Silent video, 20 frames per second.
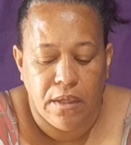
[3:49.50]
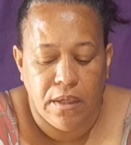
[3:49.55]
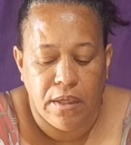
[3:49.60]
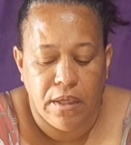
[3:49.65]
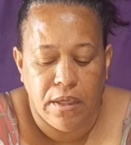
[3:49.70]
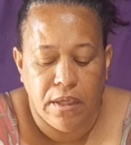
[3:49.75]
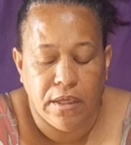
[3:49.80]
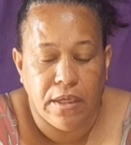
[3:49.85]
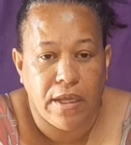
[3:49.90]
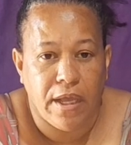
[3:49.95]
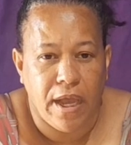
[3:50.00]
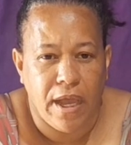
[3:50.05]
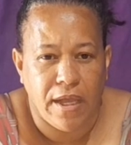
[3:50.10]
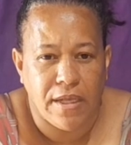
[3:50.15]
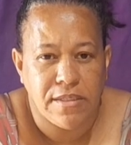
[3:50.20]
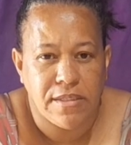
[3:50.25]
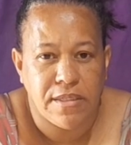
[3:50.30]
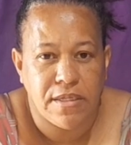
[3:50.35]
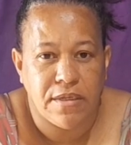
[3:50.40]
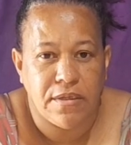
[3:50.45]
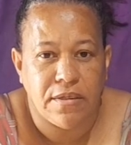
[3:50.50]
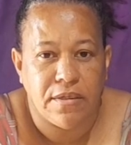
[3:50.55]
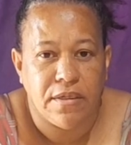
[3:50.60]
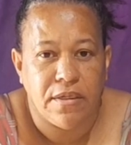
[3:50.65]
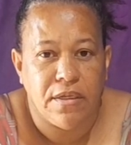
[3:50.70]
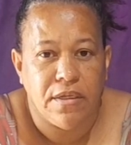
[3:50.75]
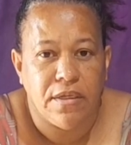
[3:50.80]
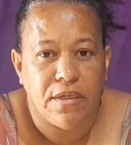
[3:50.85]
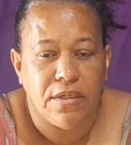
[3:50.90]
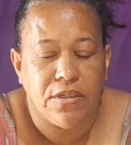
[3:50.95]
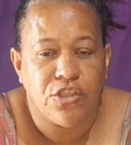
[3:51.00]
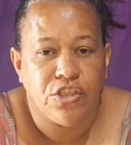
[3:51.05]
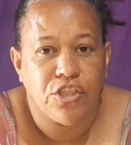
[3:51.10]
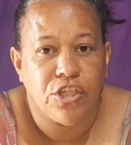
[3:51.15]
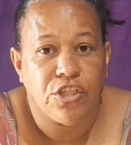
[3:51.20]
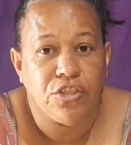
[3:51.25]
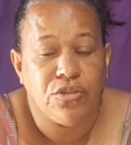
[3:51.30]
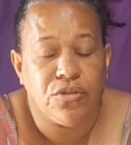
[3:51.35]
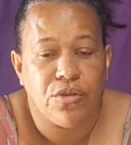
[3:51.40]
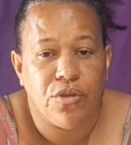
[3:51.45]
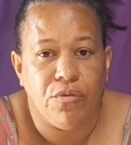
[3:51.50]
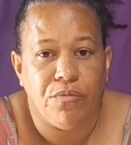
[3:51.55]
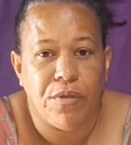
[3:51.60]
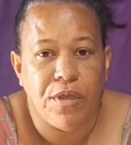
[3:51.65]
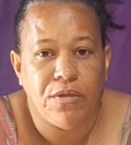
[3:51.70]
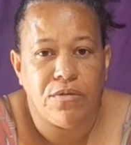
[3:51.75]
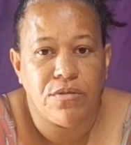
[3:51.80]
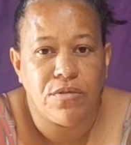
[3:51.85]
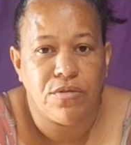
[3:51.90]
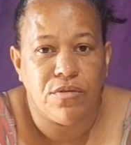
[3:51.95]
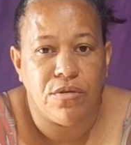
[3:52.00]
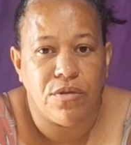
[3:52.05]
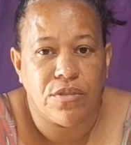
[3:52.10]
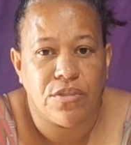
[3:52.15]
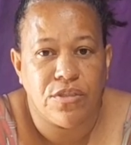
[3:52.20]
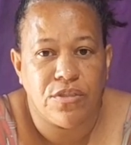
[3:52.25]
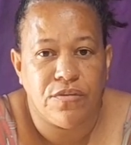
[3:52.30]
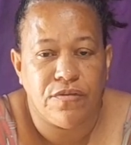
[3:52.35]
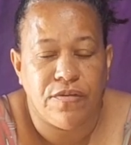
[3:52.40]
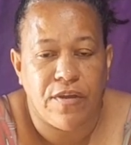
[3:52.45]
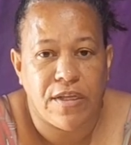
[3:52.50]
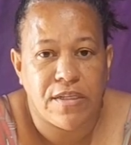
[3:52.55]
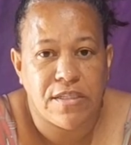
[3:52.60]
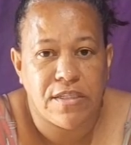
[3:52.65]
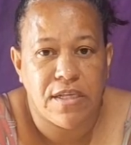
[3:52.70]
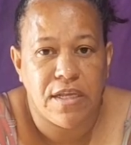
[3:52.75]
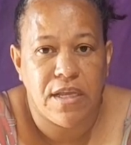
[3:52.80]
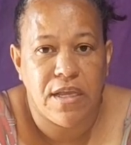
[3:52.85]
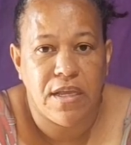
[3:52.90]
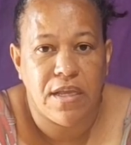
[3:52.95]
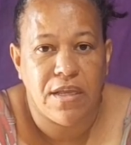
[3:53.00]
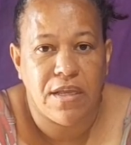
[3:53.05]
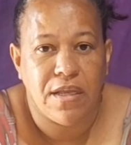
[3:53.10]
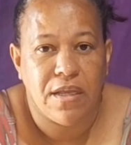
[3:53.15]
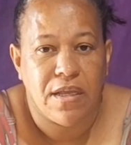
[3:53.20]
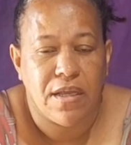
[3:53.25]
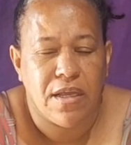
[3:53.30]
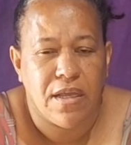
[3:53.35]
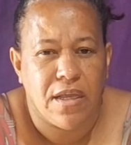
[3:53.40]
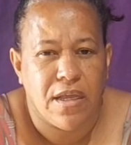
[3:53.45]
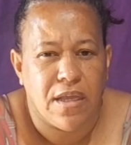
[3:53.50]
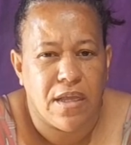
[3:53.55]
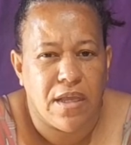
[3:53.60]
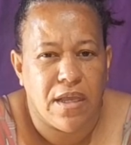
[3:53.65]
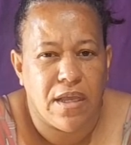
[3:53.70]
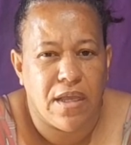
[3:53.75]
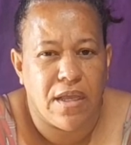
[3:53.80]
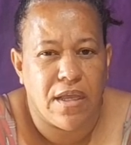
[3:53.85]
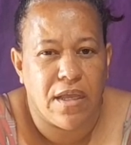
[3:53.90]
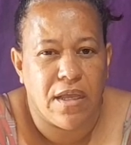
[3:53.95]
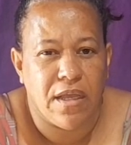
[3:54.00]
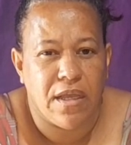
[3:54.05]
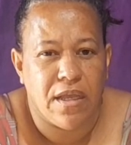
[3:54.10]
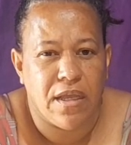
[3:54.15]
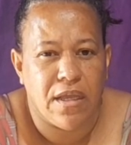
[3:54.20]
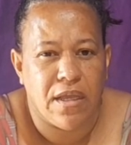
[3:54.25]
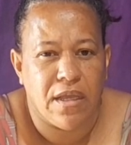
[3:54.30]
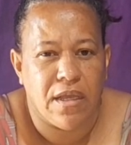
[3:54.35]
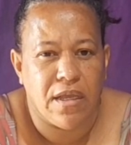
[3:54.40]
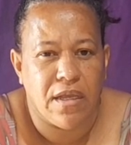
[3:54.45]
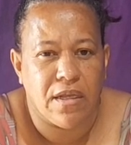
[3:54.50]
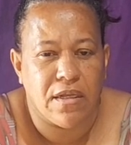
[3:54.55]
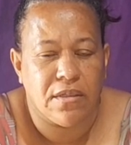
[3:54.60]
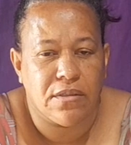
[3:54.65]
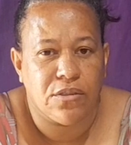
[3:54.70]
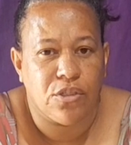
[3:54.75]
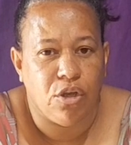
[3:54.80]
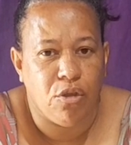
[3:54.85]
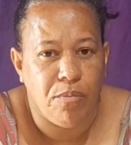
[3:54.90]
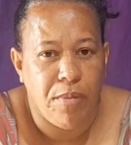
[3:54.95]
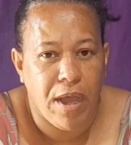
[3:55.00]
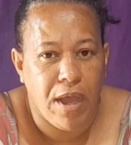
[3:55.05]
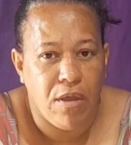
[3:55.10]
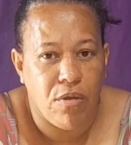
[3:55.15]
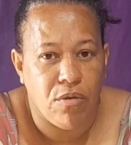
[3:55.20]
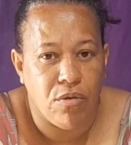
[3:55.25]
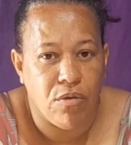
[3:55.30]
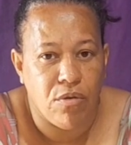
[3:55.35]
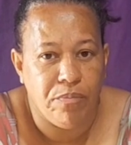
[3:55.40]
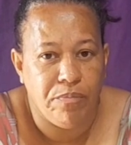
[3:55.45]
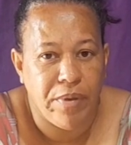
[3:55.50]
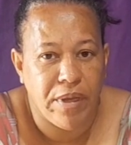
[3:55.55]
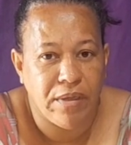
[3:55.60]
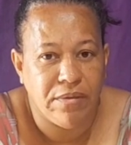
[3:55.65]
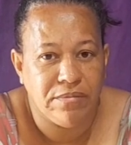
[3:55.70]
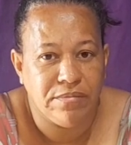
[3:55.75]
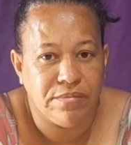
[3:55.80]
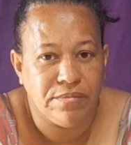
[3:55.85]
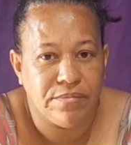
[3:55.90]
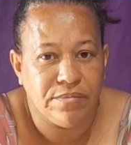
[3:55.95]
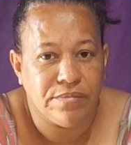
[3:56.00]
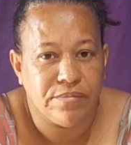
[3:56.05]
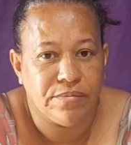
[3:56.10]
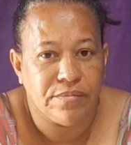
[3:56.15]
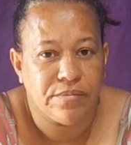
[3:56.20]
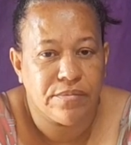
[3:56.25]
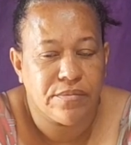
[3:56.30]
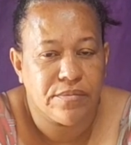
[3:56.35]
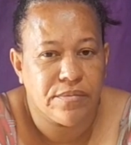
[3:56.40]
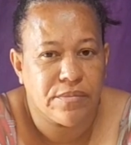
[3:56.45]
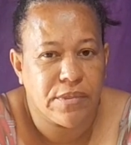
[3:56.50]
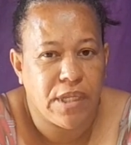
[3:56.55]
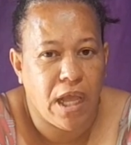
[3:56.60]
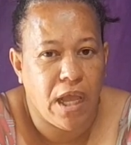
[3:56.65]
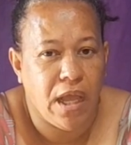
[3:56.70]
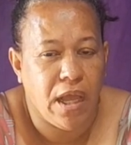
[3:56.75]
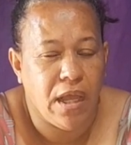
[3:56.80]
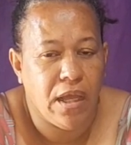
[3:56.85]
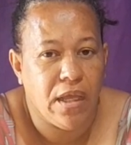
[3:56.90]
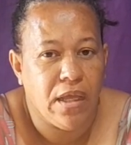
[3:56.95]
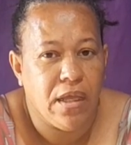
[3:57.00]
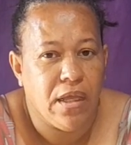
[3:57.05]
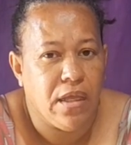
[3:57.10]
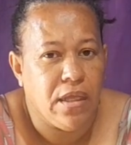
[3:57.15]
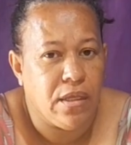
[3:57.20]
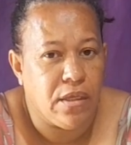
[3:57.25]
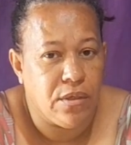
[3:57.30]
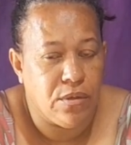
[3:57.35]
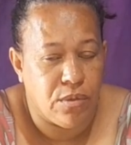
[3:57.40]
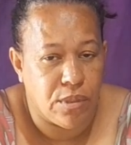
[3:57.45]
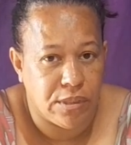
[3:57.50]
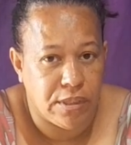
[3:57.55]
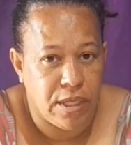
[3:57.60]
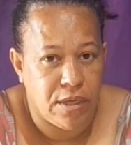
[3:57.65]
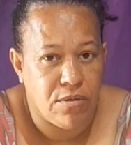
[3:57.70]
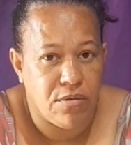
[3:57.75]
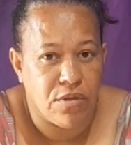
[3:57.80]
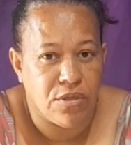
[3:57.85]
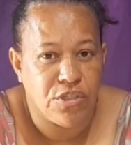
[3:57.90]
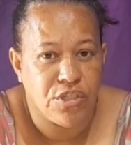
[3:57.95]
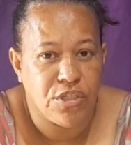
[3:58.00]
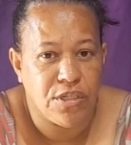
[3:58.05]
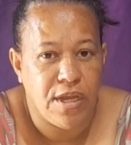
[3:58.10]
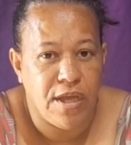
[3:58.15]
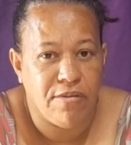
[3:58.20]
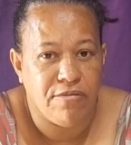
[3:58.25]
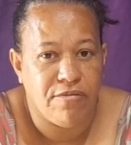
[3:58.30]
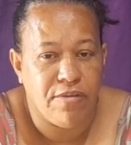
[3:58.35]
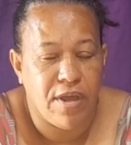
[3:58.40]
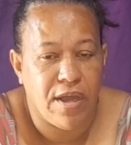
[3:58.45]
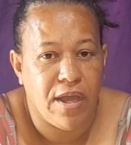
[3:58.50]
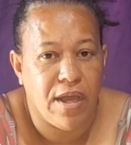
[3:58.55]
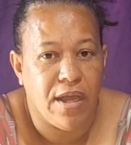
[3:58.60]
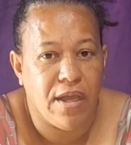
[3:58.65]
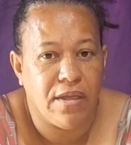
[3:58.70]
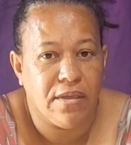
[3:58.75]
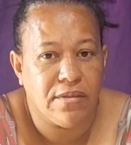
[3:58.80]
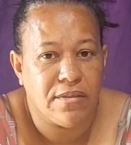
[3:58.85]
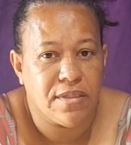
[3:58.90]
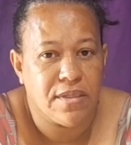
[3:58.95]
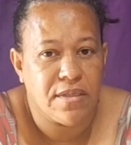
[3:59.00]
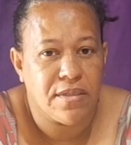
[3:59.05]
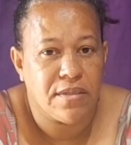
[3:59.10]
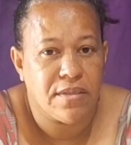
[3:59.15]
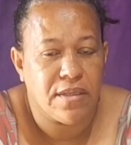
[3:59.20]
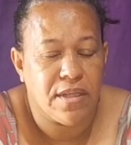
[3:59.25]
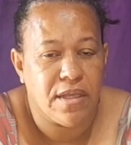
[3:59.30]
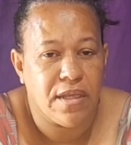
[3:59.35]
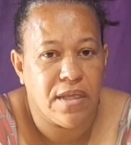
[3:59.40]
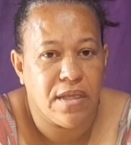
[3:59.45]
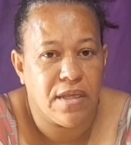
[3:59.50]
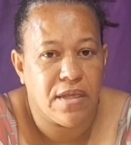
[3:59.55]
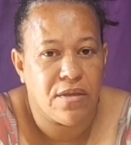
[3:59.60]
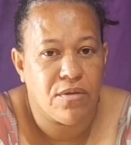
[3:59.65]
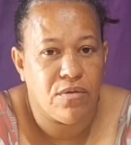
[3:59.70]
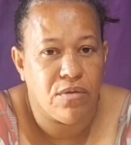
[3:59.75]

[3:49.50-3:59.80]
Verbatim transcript: é, em casa. Gente, o que eu menos gosto de fazer é drobar roupa, tá? Eu até gosto de lavar, né?